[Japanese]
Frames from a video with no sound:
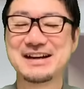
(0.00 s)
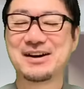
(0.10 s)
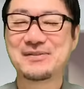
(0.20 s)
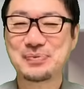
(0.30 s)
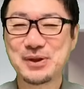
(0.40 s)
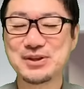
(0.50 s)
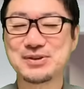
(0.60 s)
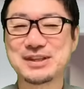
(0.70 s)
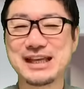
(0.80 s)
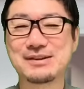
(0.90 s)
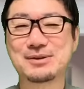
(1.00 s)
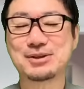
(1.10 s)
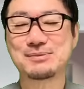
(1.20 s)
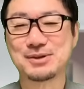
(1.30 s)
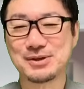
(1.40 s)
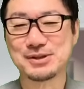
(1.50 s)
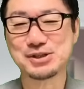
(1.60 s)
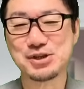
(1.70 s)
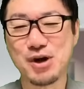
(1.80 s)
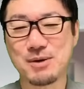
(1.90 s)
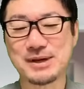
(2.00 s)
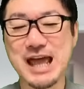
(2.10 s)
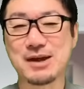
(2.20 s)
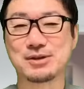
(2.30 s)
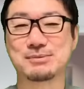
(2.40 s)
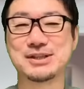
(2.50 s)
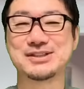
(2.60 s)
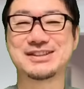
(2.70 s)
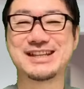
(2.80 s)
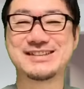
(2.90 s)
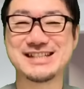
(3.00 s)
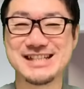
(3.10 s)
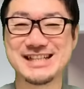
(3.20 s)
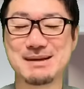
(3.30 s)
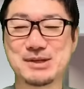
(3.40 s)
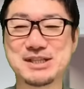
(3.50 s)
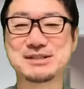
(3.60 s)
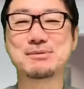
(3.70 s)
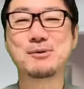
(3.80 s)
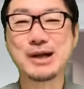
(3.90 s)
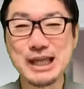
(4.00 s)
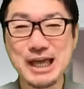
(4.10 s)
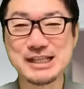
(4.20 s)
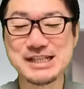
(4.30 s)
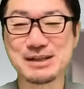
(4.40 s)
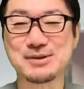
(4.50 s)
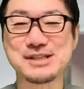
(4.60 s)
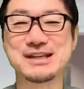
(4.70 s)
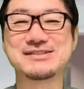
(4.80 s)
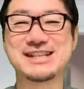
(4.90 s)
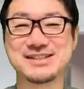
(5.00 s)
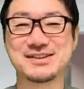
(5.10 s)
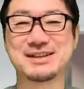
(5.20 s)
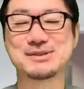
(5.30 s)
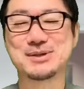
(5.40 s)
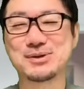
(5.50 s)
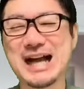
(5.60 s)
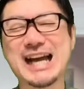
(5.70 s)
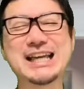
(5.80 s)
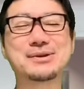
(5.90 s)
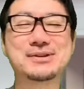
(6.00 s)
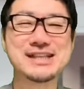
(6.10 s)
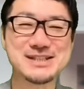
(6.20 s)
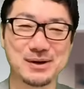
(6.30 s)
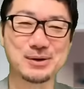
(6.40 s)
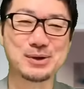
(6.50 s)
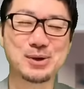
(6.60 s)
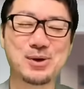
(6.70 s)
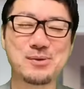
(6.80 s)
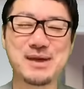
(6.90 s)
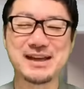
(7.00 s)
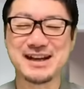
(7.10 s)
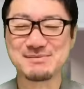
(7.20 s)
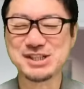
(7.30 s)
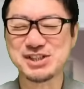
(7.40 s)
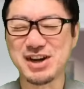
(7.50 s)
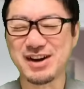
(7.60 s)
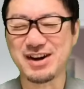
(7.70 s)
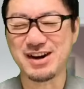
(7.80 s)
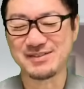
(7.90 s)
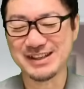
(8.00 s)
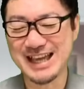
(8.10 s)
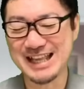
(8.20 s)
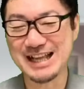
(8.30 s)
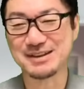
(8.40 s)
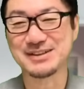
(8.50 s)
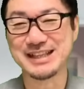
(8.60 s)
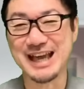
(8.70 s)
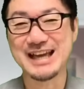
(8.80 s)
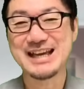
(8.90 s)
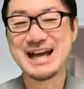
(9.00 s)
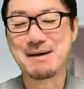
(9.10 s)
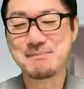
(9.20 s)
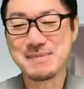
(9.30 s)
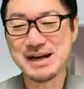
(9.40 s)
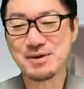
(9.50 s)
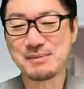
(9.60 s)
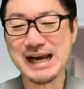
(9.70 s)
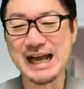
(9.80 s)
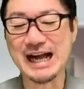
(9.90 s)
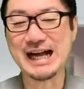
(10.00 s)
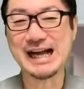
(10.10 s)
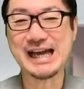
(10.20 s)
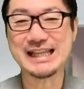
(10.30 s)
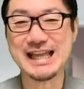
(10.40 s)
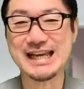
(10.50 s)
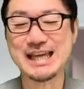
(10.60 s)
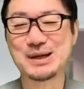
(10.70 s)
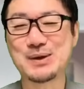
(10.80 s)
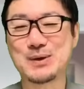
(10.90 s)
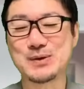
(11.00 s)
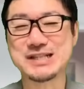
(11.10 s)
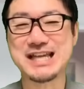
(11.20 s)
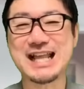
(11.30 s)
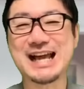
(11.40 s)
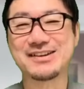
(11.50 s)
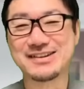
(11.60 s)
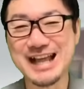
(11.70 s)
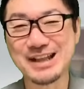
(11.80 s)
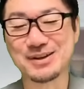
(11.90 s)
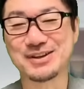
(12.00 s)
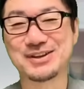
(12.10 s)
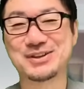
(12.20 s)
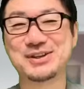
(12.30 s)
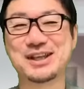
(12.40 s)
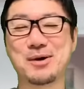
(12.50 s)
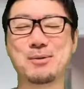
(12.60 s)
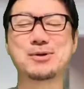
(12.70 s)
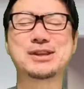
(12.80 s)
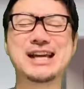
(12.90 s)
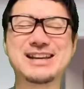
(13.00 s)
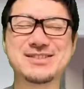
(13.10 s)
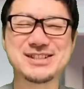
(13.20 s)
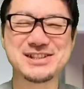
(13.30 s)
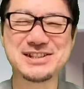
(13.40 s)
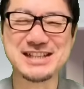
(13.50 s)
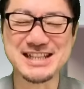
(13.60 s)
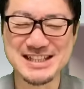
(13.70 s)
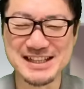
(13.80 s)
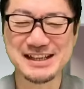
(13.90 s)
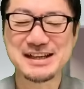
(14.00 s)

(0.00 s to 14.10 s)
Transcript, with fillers: ほんと言ってることも、しょうもないことも言ってるし、でも質問はね、ちゃんとしてるんですよ。でもその回答ですよ。答弁がもうしょうもねえなと思って、あんまりお前ら考えて立候補してないよなというふうに思ったりもするんです。